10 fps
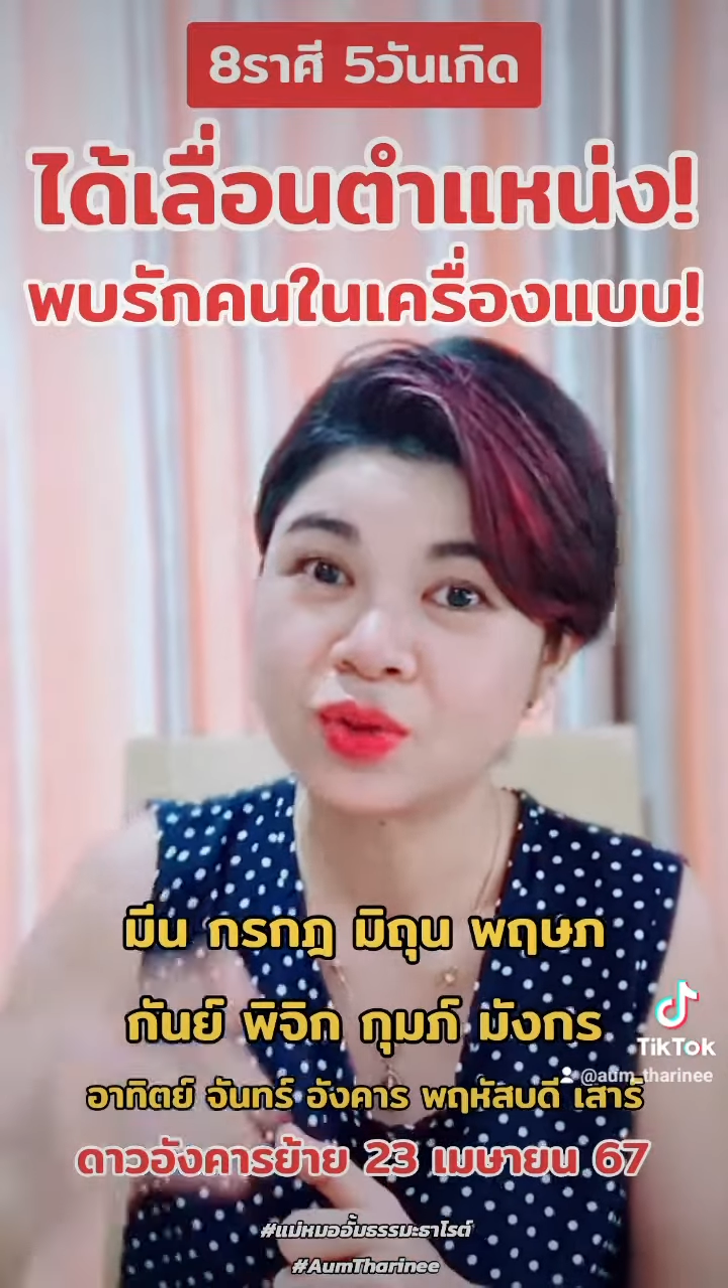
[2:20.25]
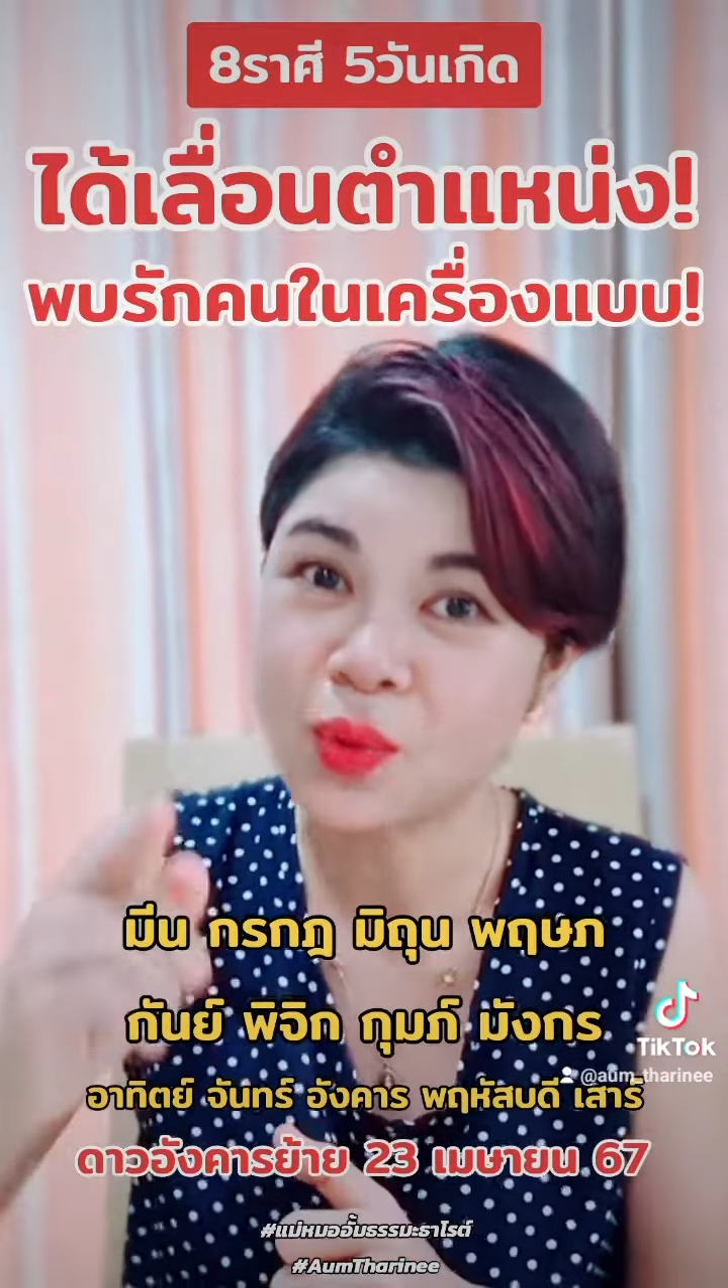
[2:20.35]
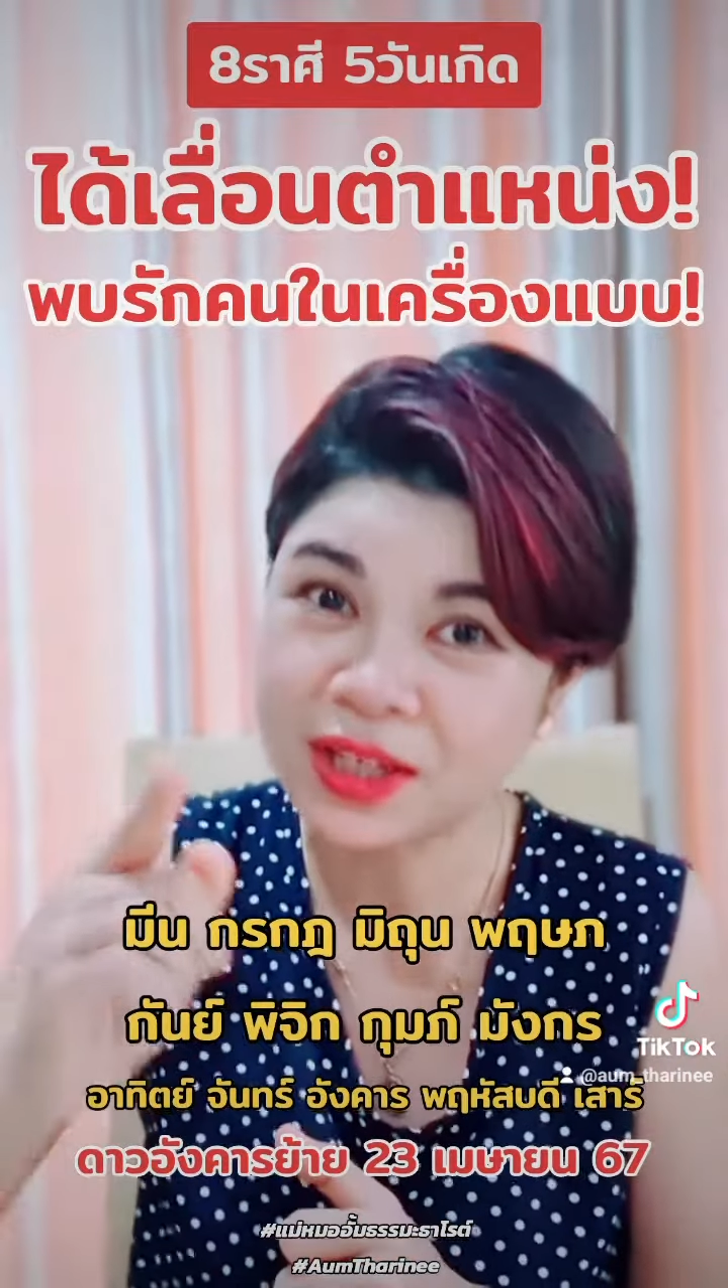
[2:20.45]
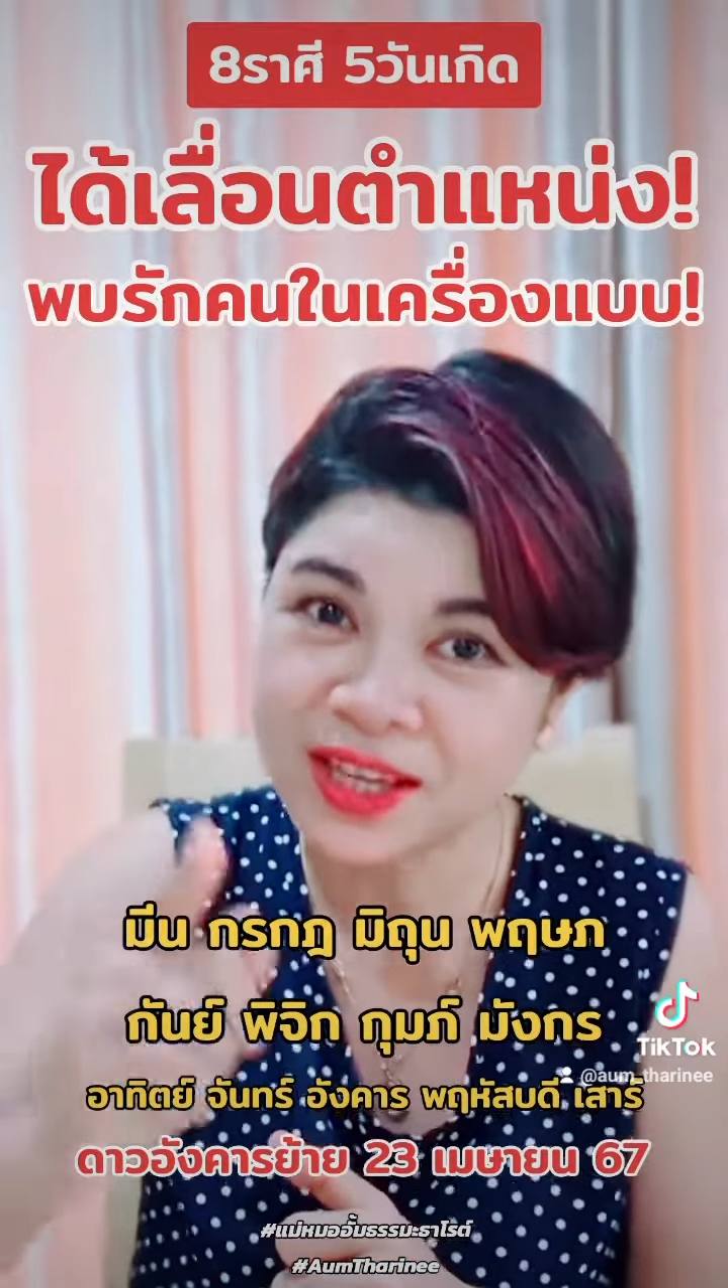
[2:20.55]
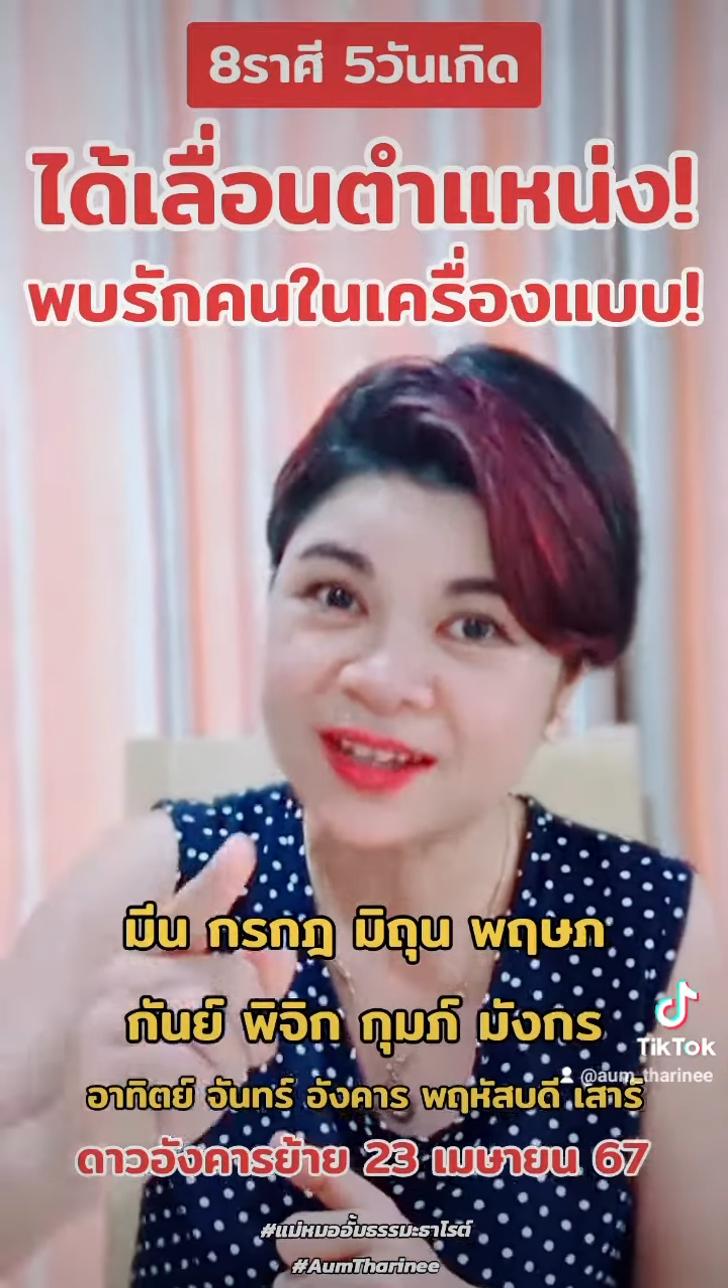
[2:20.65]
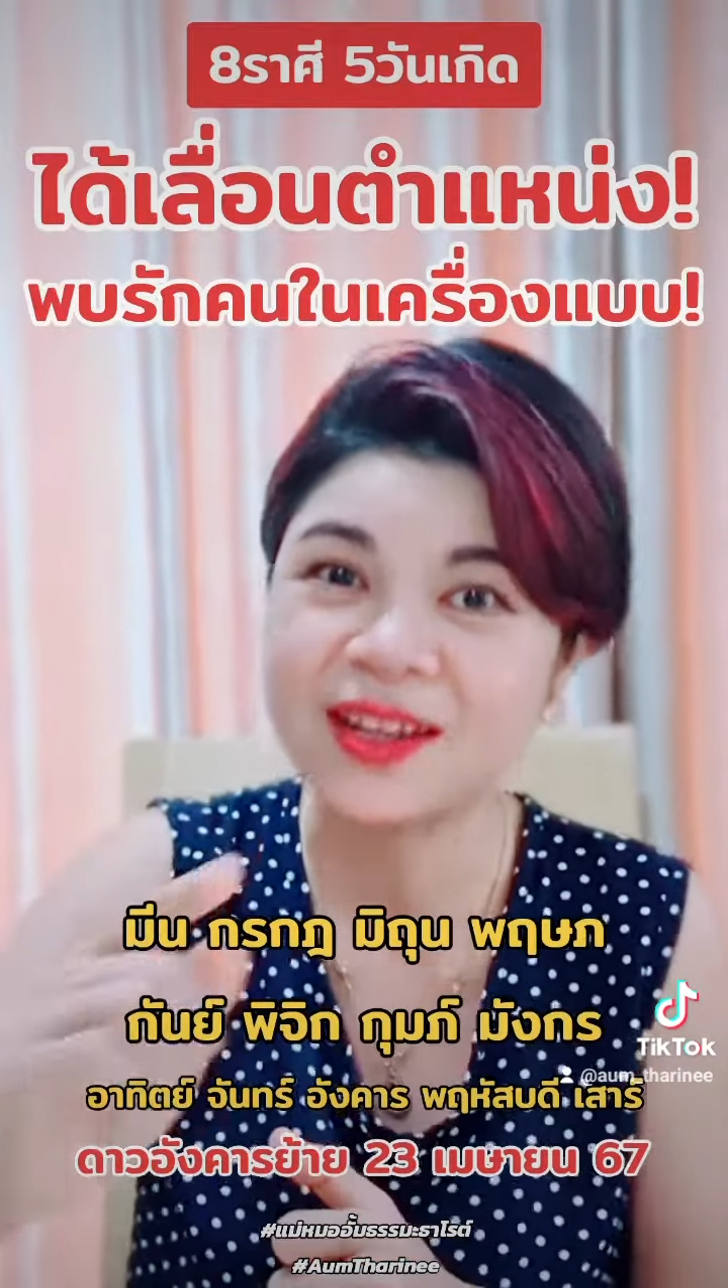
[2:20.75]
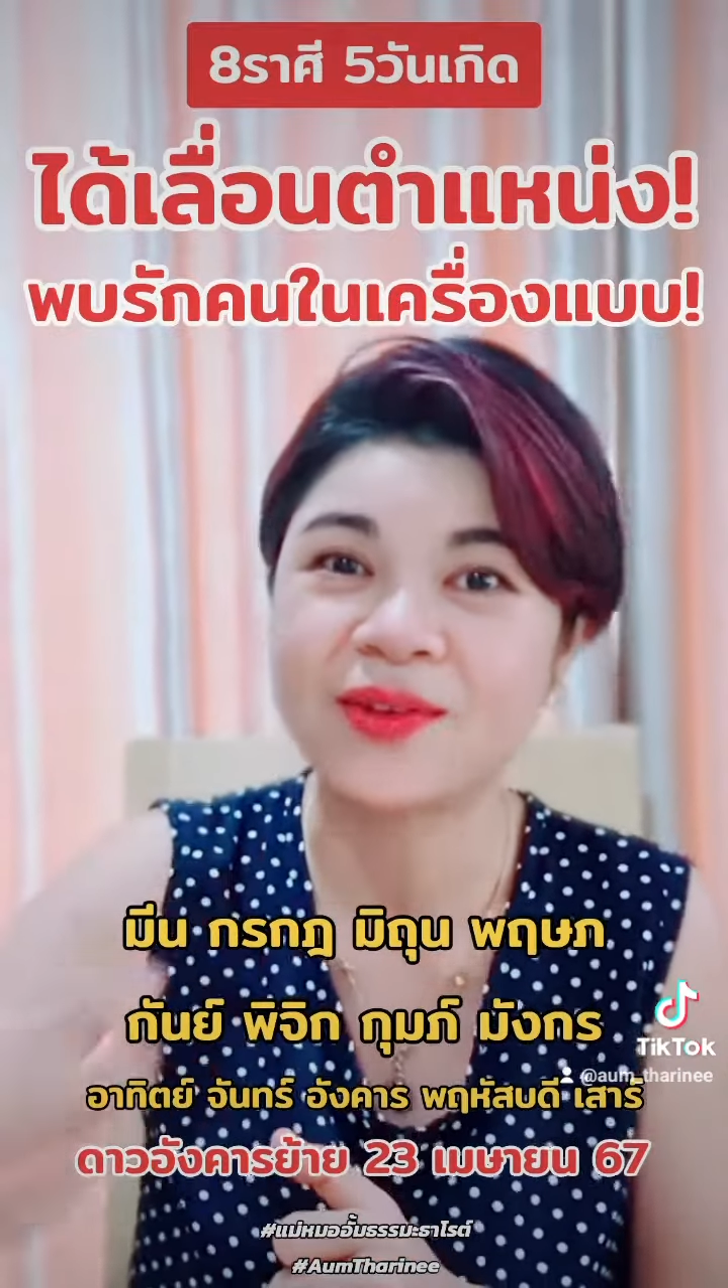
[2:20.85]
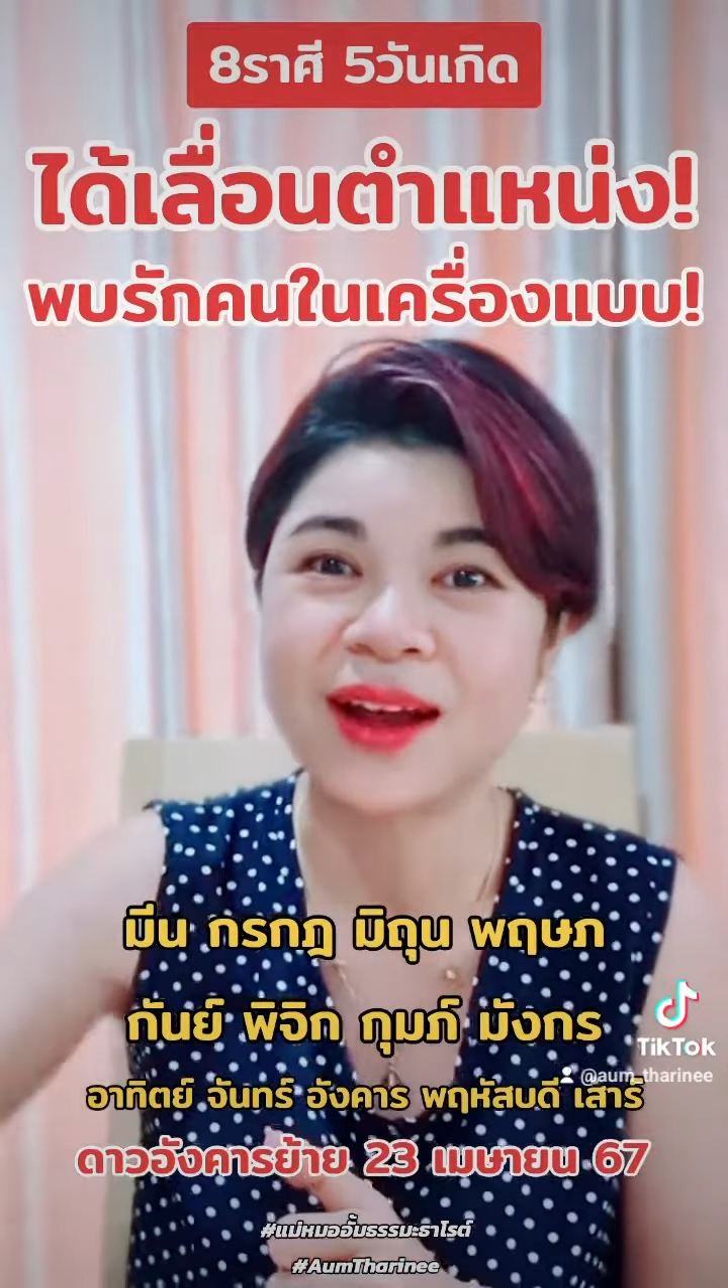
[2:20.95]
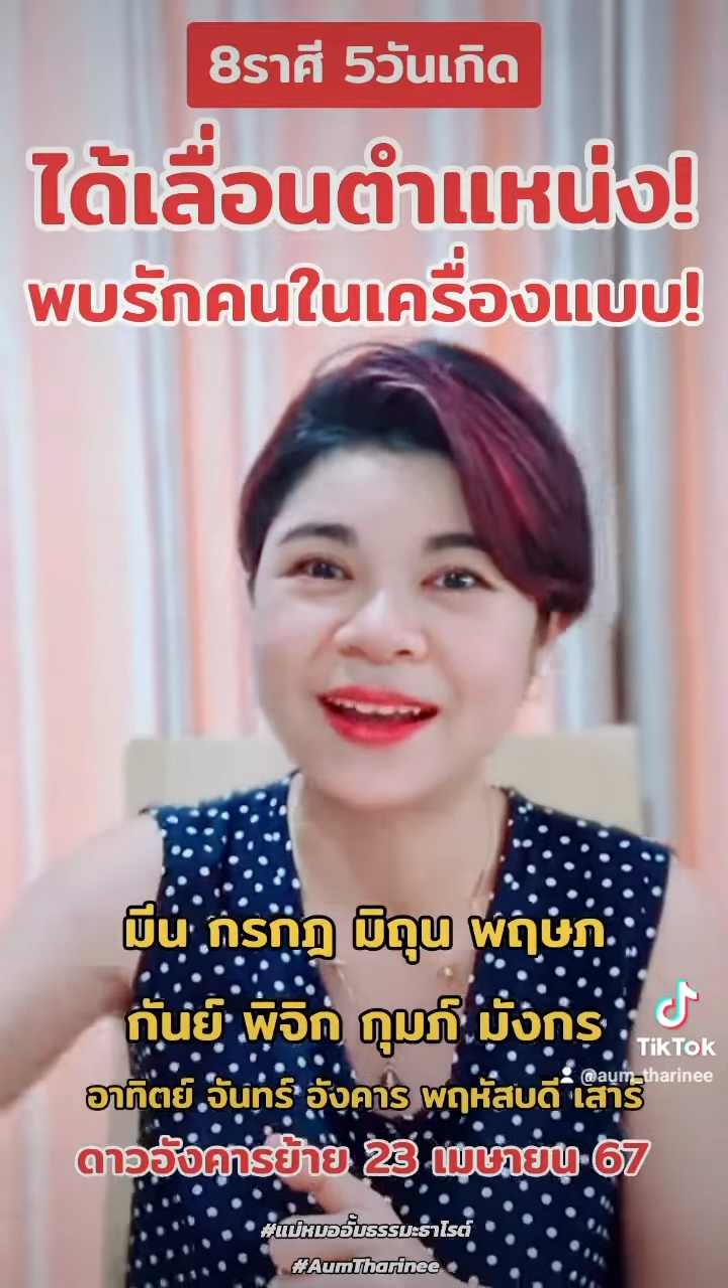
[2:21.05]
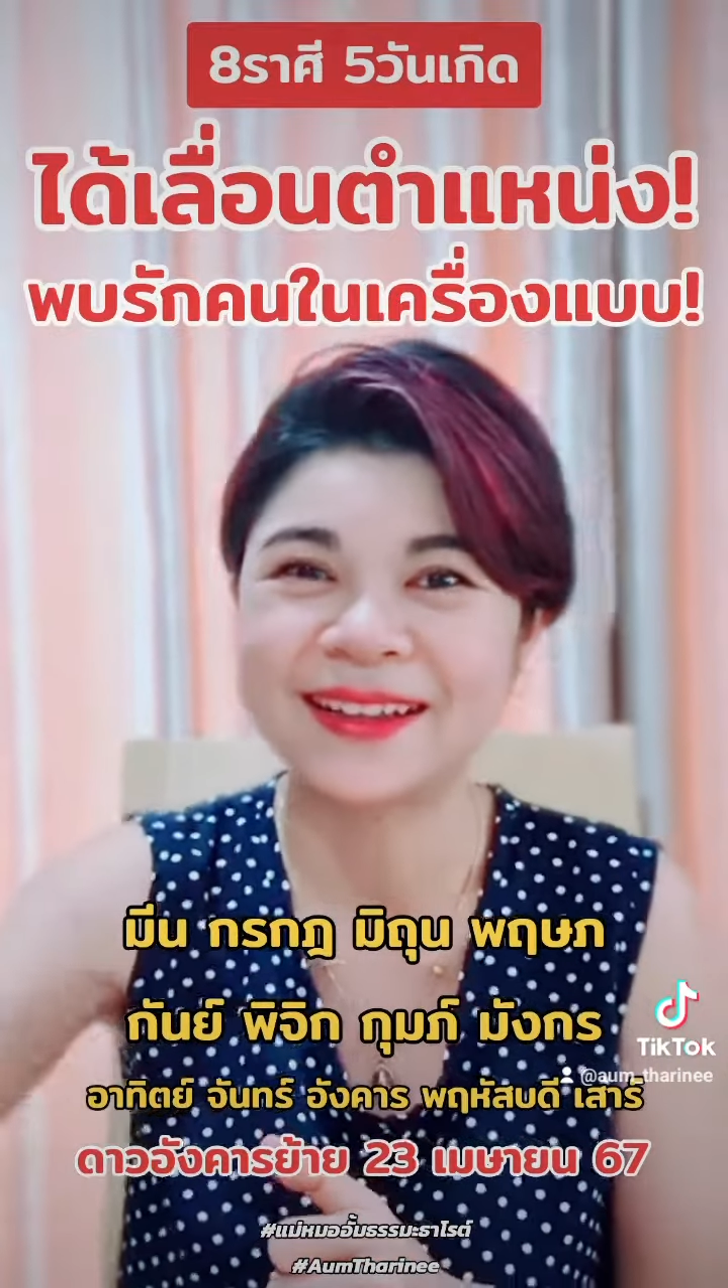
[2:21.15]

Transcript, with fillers: ด้วยเช่นเดียวกัน